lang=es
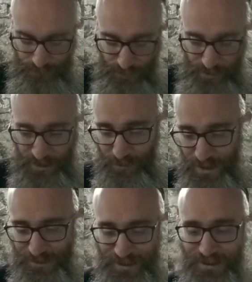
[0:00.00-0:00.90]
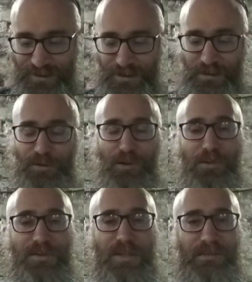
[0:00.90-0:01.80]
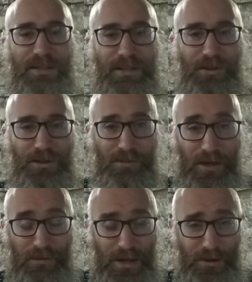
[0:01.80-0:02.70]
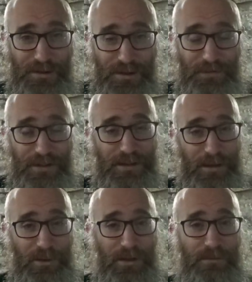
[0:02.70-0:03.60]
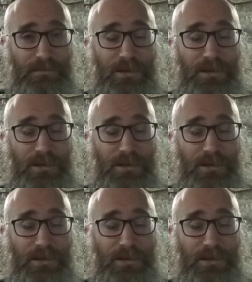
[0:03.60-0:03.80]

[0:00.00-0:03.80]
¿Por qué voy a hacer silencio justamente cuando el malvado esté frente a mí?